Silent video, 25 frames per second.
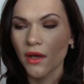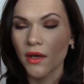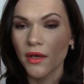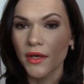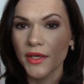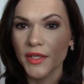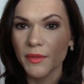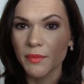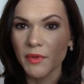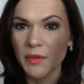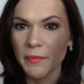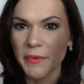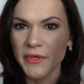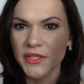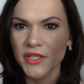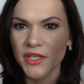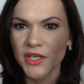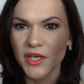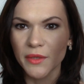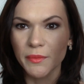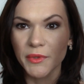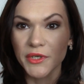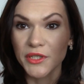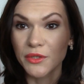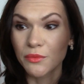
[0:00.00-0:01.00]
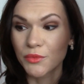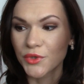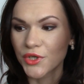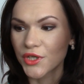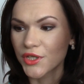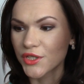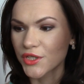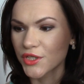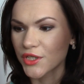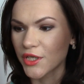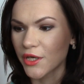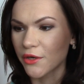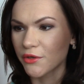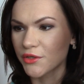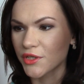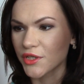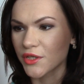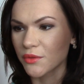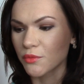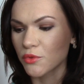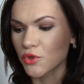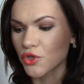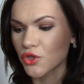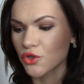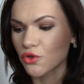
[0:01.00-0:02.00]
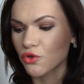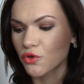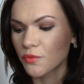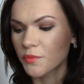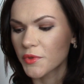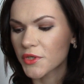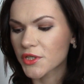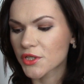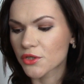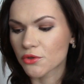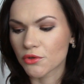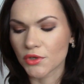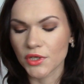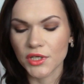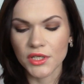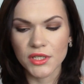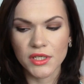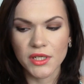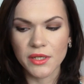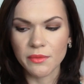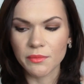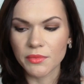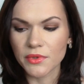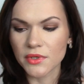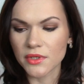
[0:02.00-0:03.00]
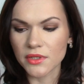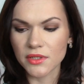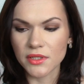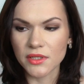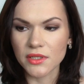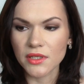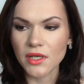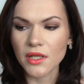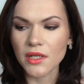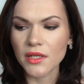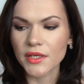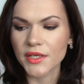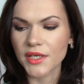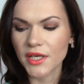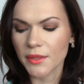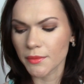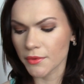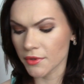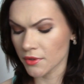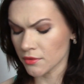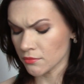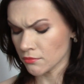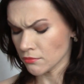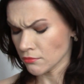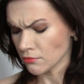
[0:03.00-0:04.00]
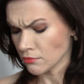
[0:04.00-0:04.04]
Это был подарок, поэтому я не знаю, где это можно купить, но если бы знала, я бы...